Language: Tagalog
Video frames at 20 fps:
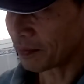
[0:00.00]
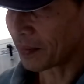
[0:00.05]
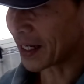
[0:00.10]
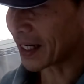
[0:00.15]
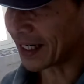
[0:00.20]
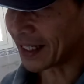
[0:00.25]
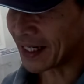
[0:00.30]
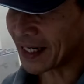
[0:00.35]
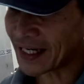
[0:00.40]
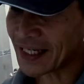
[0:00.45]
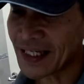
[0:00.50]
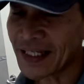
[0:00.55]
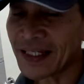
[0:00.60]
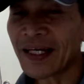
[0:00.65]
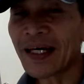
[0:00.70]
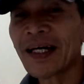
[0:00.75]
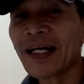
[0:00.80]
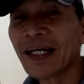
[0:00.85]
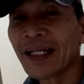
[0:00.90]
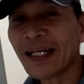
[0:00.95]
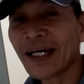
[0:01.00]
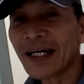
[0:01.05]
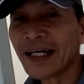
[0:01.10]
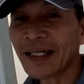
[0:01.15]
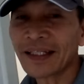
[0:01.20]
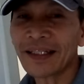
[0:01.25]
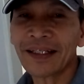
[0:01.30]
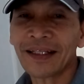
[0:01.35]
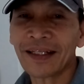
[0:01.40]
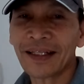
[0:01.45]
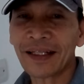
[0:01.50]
makilis na lahat.